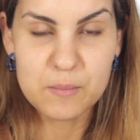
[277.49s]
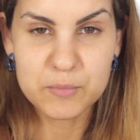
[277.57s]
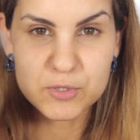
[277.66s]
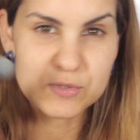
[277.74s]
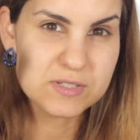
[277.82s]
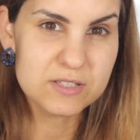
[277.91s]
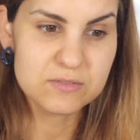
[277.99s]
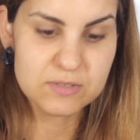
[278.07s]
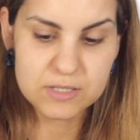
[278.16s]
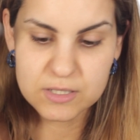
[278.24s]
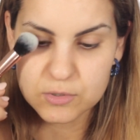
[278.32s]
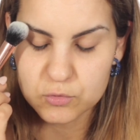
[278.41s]
Porque eu
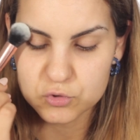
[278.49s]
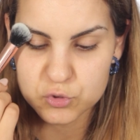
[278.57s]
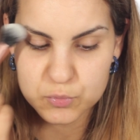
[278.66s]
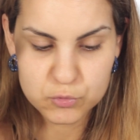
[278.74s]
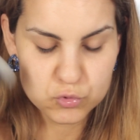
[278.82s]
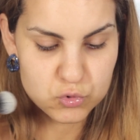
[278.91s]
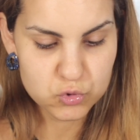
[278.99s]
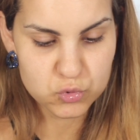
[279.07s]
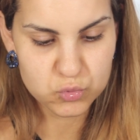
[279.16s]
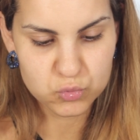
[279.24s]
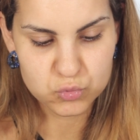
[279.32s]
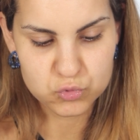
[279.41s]
sinto que os, os,
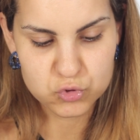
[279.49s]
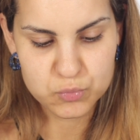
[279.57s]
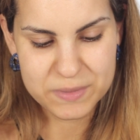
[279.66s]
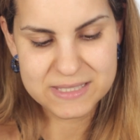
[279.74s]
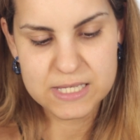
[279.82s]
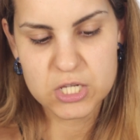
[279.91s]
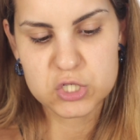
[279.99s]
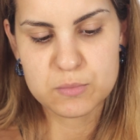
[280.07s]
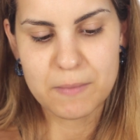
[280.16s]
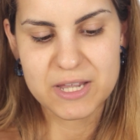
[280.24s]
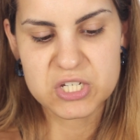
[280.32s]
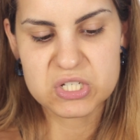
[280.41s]
os pincéis
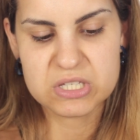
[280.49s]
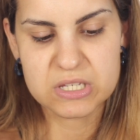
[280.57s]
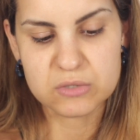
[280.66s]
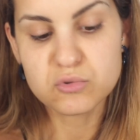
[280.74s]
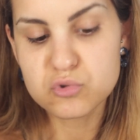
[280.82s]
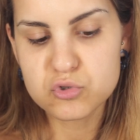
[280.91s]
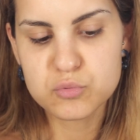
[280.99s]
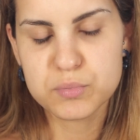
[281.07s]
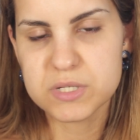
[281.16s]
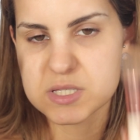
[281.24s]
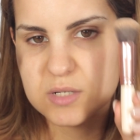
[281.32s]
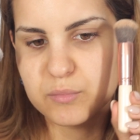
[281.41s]
mais densos,
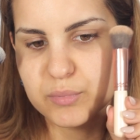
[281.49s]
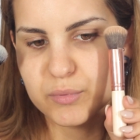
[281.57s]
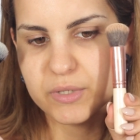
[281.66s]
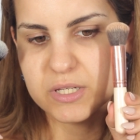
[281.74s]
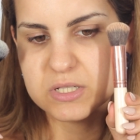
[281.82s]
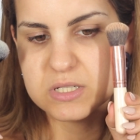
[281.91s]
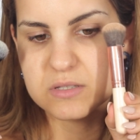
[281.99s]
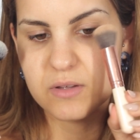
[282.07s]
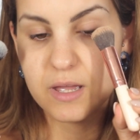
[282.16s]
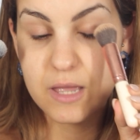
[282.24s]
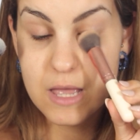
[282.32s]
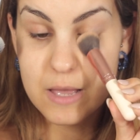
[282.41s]
por exemplo este,
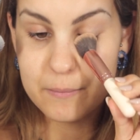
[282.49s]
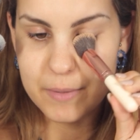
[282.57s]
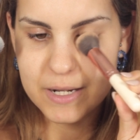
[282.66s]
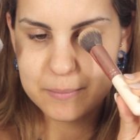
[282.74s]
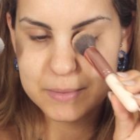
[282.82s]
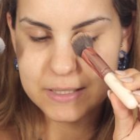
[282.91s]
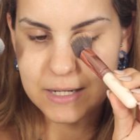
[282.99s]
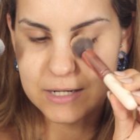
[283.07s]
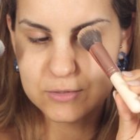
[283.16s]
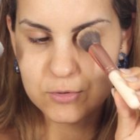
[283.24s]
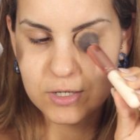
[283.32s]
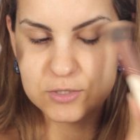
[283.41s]
não é? Para
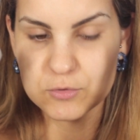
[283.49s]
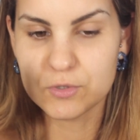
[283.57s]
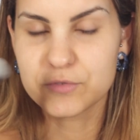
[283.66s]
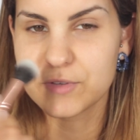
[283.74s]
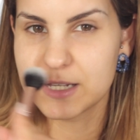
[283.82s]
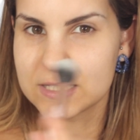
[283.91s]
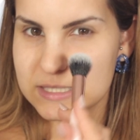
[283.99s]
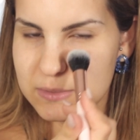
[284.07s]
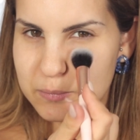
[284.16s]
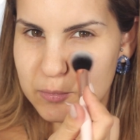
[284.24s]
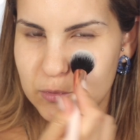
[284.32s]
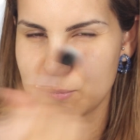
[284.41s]
aplicar corretor fica
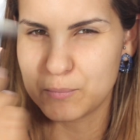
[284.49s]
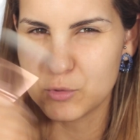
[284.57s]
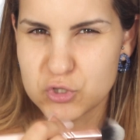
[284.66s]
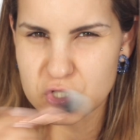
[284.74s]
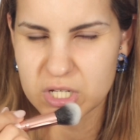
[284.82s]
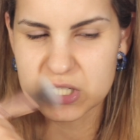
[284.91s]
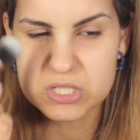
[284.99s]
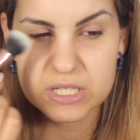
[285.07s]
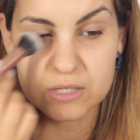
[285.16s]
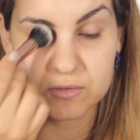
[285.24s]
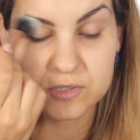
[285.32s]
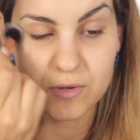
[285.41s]
tipo muitos
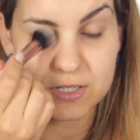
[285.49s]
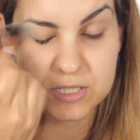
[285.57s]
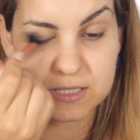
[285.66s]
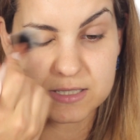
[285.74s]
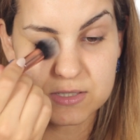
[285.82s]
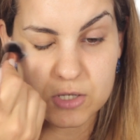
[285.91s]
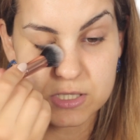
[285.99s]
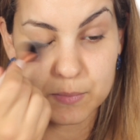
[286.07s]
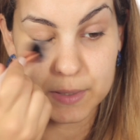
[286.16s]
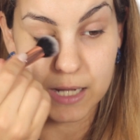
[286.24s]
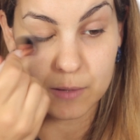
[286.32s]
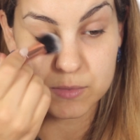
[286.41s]
risquinhos. Eu acho que se nós
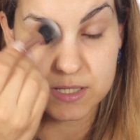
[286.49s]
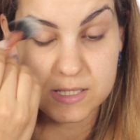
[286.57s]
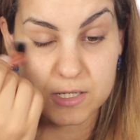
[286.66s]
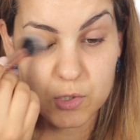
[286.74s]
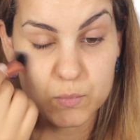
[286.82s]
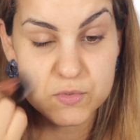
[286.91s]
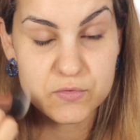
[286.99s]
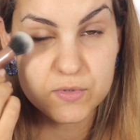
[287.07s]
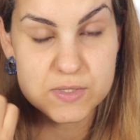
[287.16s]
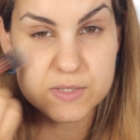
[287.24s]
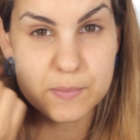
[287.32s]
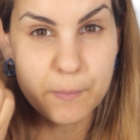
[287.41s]
aplicarmos assim como se
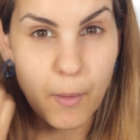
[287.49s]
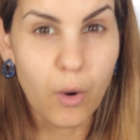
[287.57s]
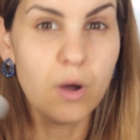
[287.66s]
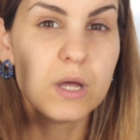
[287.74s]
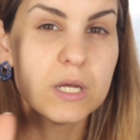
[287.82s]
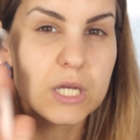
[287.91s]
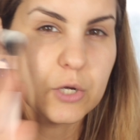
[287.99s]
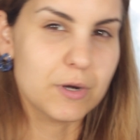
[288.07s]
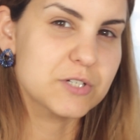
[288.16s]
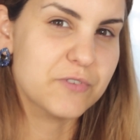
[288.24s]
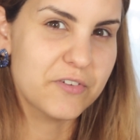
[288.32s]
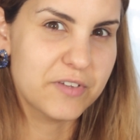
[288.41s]
fosse pó,
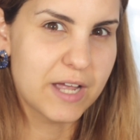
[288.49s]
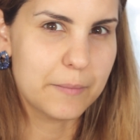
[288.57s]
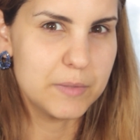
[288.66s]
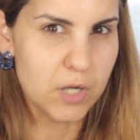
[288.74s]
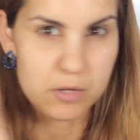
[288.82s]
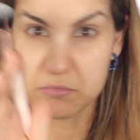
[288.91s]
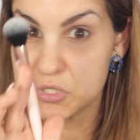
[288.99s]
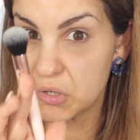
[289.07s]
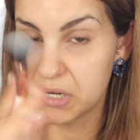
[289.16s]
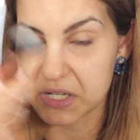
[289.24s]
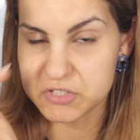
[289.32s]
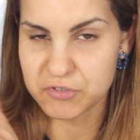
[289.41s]
acho que vai ficar melhor. Mas de
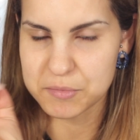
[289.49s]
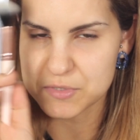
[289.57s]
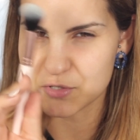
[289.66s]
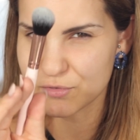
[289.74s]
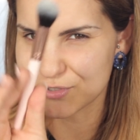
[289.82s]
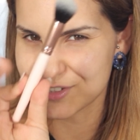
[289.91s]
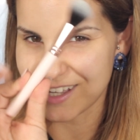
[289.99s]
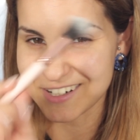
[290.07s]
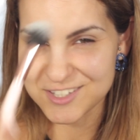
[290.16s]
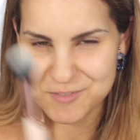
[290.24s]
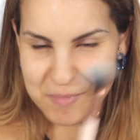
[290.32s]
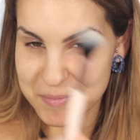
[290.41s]
qualquer das formas eu vou testar
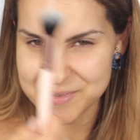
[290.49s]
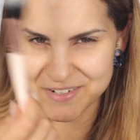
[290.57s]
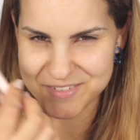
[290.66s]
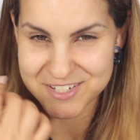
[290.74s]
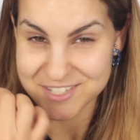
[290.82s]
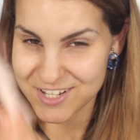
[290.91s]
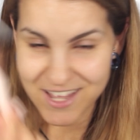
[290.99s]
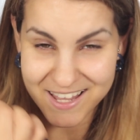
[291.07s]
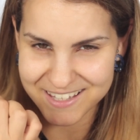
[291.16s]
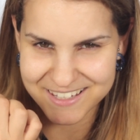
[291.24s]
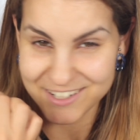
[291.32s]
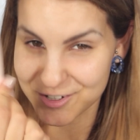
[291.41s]
isso pela primeira vez
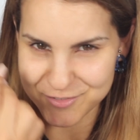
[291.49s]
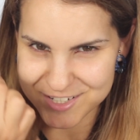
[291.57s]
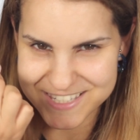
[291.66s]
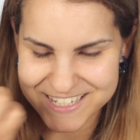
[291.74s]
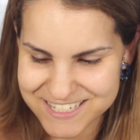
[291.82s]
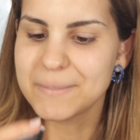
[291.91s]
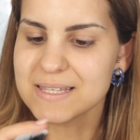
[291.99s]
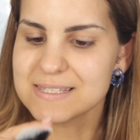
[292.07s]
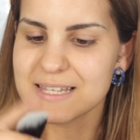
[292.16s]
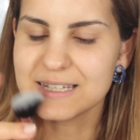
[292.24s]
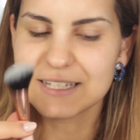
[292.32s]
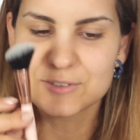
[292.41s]
aqui com vocês.
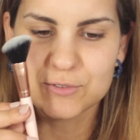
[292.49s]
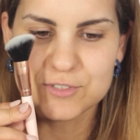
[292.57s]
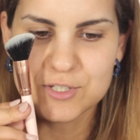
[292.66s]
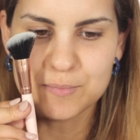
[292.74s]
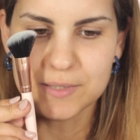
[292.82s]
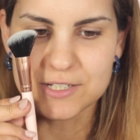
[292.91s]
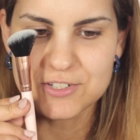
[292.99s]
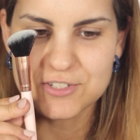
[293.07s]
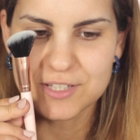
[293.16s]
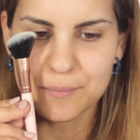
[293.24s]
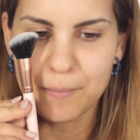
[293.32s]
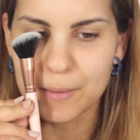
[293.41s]
Pinceleto de
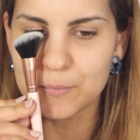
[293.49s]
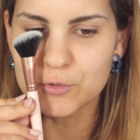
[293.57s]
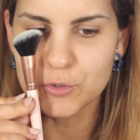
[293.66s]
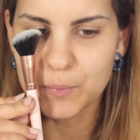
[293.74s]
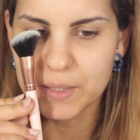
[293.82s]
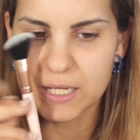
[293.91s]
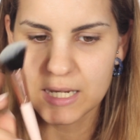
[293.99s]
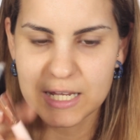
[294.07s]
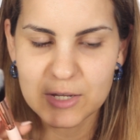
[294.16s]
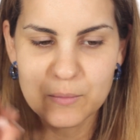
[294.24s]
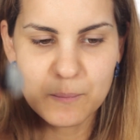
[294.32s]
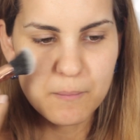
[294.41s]
blush, também muito
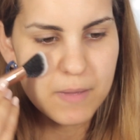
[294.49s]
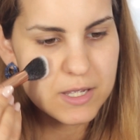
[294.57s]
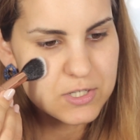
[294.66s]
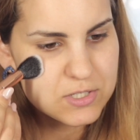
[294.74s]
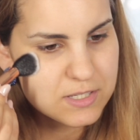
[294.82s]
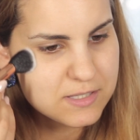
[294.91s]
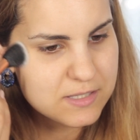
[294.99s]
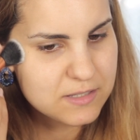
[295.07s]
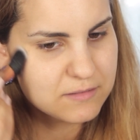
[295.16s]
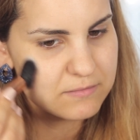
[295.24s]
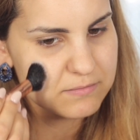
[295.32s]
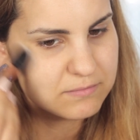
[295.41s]
pequenininho, mas
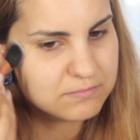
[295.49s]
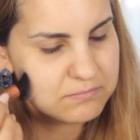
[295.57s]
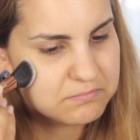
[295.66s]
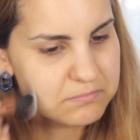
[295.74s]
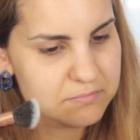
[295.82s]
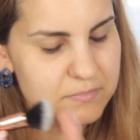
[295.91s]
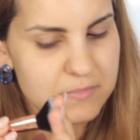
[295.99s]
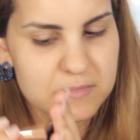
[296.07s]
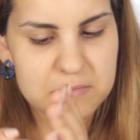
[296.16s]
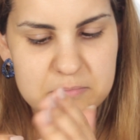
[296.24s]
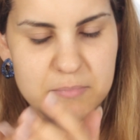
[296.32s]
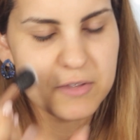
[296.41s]
assim
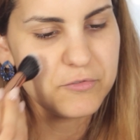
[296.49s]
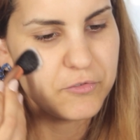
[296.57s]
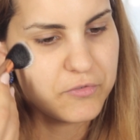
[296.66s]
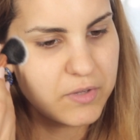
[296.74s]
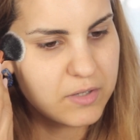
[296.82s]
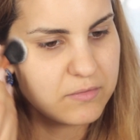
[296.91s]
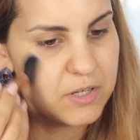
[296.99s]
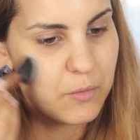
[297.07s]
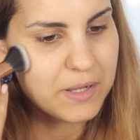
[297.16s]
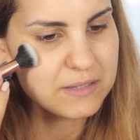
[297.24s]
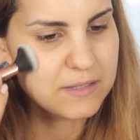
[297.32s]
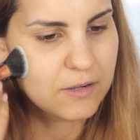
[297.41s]
bem fofinho. Não
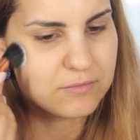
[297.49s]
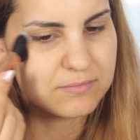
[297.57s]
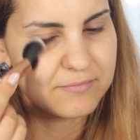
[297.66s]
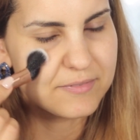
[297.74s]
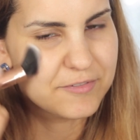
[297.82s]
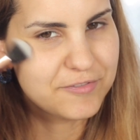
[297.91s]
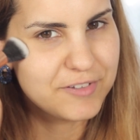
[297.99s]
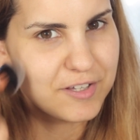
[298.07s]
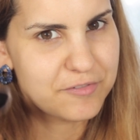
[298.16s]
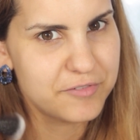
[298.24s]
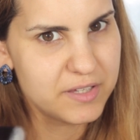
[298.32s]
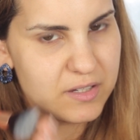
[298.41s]
é tão
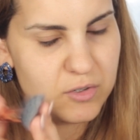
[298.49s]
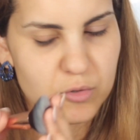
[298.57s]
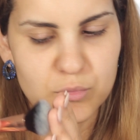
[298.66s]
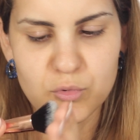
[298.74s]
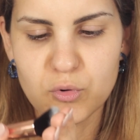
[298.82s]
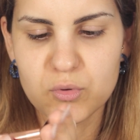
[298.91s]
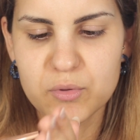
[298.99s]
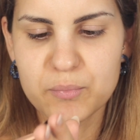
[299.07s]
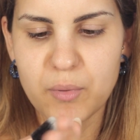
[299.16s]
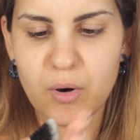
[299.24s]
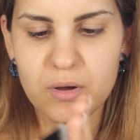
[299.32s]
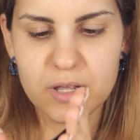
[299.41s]
fluffy como o de
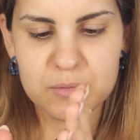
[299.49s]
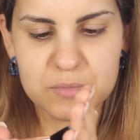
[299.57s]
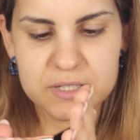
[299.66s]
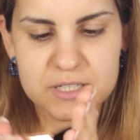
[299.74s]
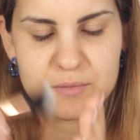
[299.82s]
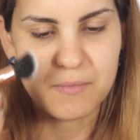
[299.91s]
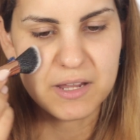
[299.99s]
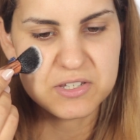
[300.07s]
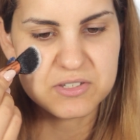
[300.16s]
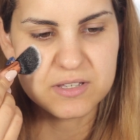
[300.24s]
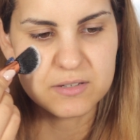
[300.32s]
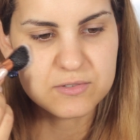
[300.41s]
pó, é um bocadinho
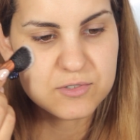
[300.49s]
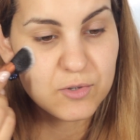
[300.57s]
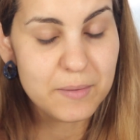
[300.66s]
mais denso.